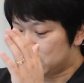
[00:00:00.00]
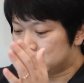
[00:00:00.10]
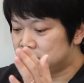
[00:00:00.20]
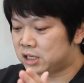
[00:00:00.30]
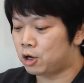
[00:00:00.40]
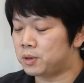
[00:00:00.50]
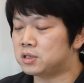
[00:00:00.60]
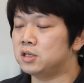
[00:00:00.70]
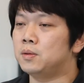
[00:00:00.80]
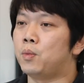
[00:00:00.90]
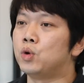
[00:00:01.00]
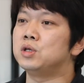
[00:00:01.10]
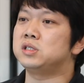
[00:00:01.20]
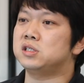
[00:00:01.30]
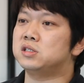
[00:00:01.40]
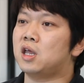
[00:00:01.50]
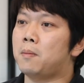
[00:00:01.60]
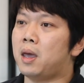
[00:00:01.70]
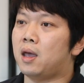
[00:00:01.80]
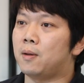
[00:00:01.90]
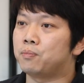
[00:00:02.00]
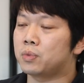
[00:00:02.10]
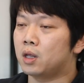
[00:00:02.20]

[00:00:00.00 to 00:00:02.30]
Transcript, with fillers: 그 기업에서 쓰는 모든 시스템에